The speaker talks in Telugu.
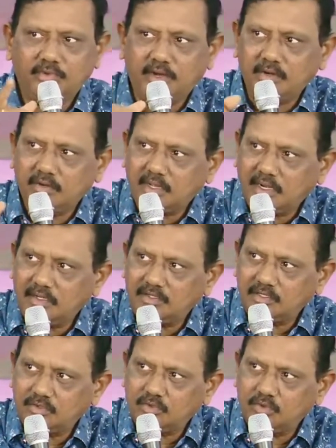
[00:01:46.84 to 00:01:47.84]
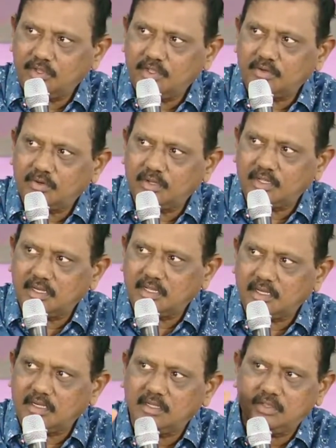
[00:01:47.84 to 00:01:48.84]
వాడు కాళ్ళు చేతులు లేనోడు
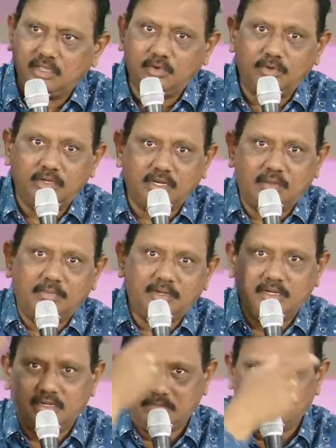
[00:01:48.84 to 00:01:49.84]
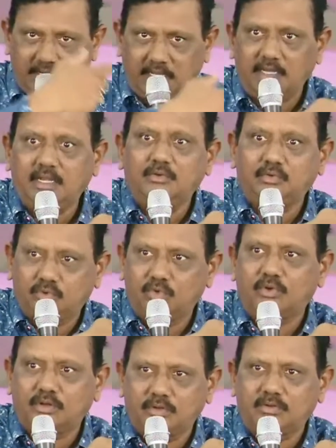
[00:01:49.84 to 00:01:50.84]
కనుక నేను దేవుడిని నమ్మనని అన్ని
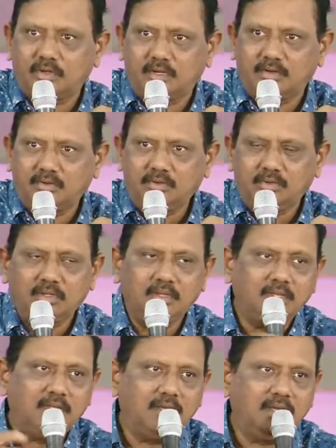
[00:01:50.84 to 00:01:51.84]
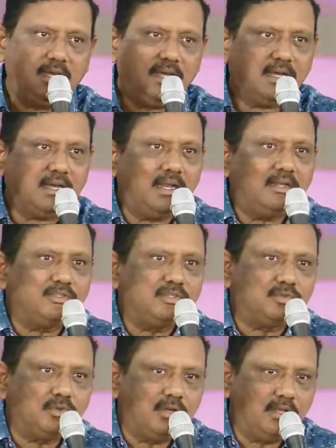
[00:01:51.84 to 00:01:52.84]
ఉన్నోడు అంటున్నాడు ఆ కాళ్ళు
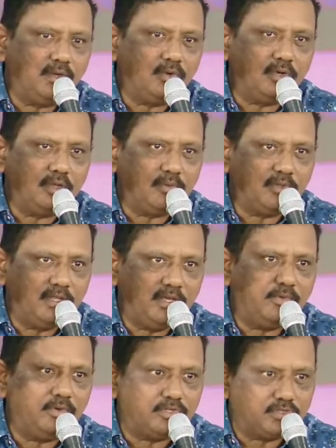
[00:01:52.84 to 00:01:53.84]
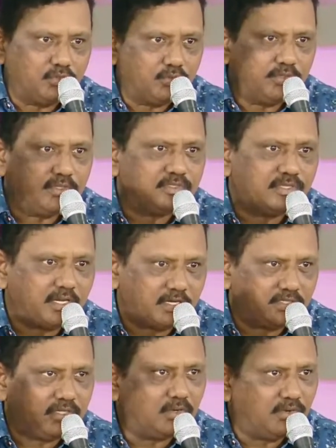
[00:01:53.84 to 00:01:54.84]
చేతులు లేనోడేమో దేవుని స్తుతించి
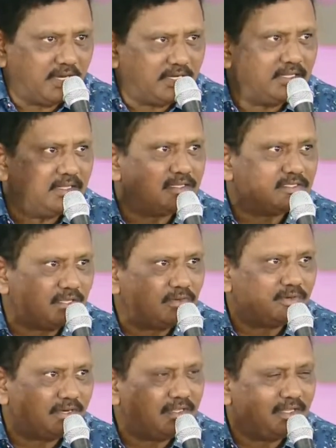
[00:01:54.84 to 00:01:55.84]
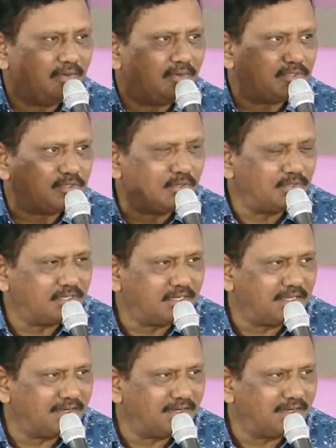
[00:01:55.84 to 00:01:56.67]
రక్షణలో ఆనందిస్తూ ఉన్నాడు దేవుని స్తోత్రం